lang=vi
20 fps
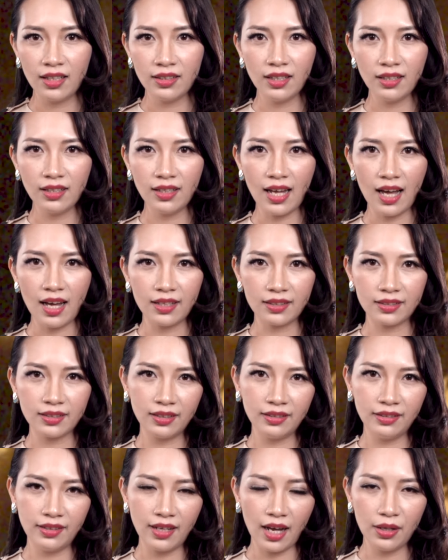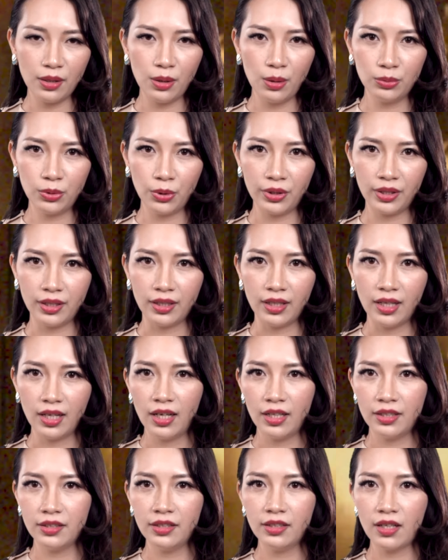tức là cơn đại hồng thủy,
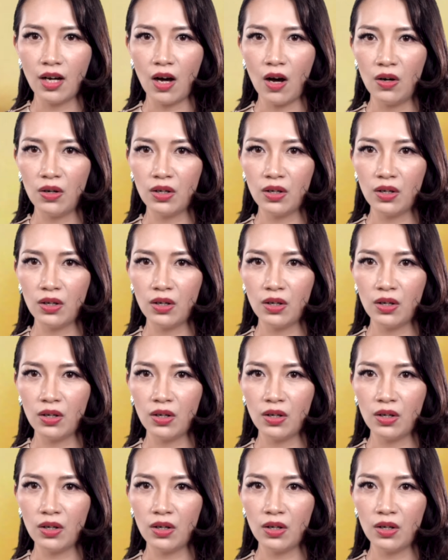nhưng họ